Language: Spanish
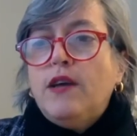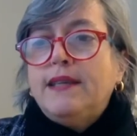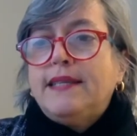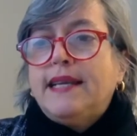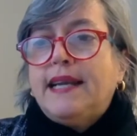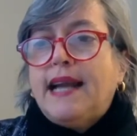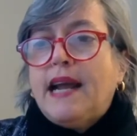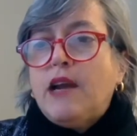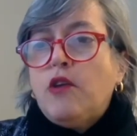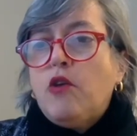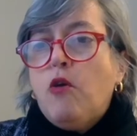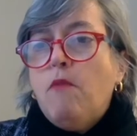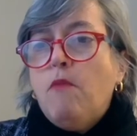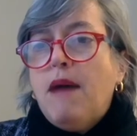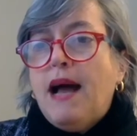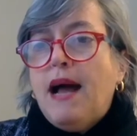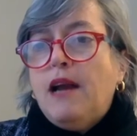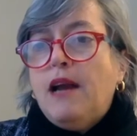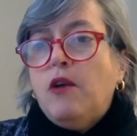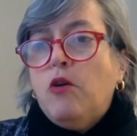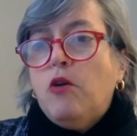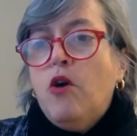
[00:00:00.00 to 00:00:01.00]
escenarios
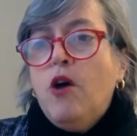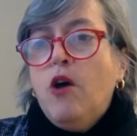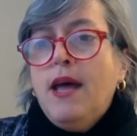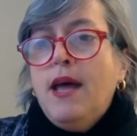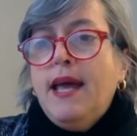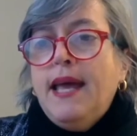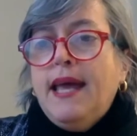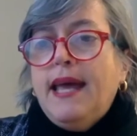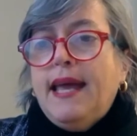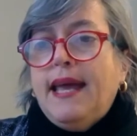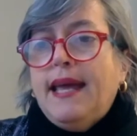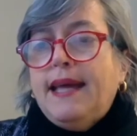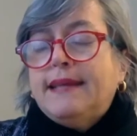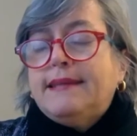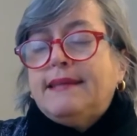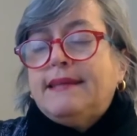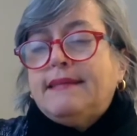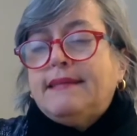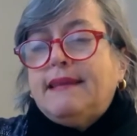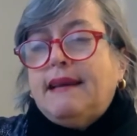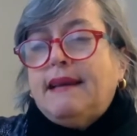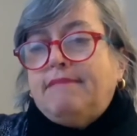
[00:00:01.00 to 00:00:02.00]
malos
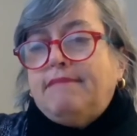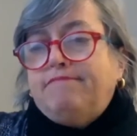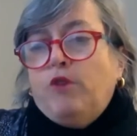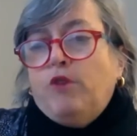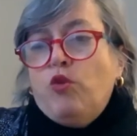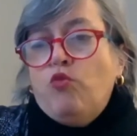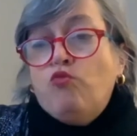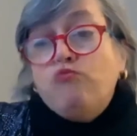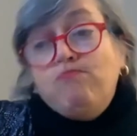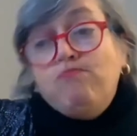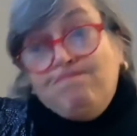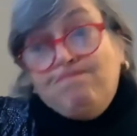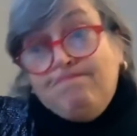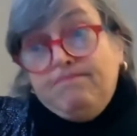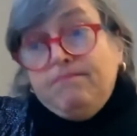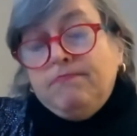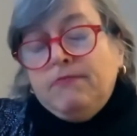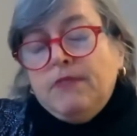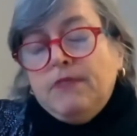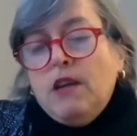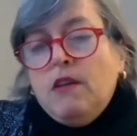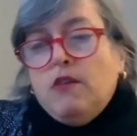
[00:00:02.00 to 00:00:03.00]
es un,